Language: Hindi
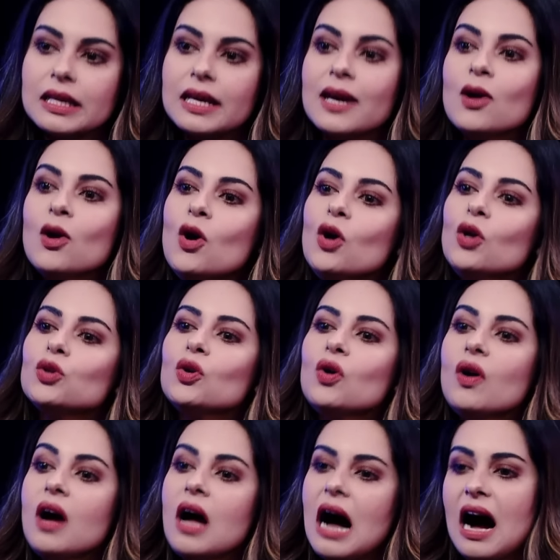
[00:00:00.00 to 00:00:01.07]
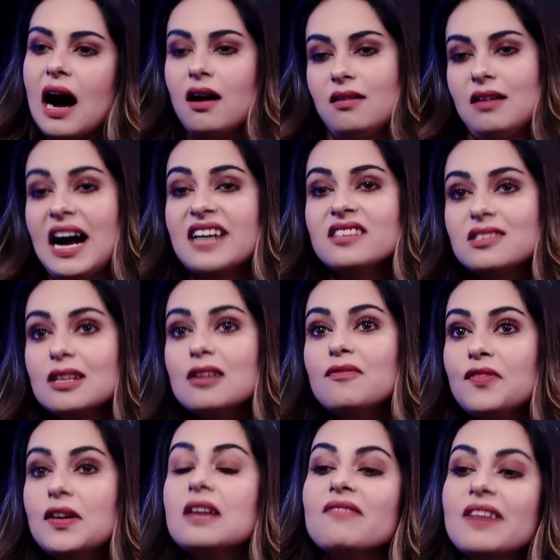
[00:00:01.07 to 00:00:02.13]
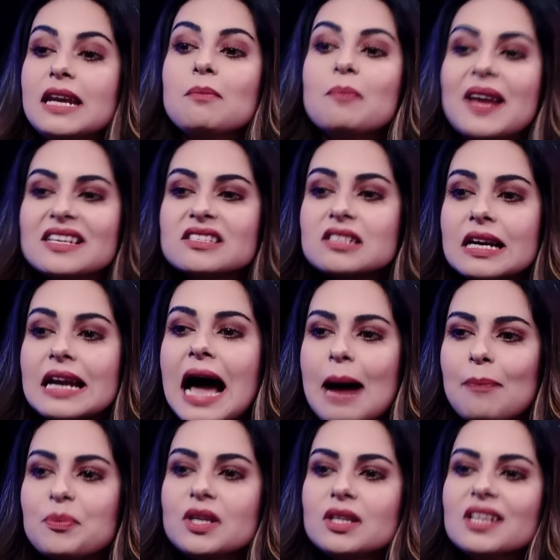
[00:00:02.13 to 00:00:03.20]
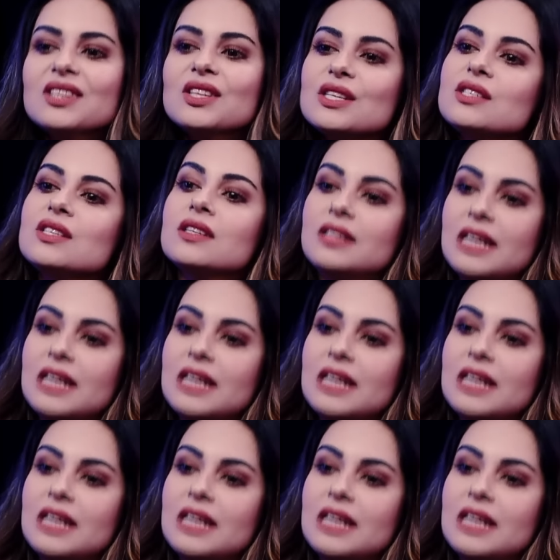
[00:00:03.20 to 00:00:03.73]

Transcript: हैं तो आई स्टिल फील वेरी ब्लेस्ड एंड हैप्पी देन दिस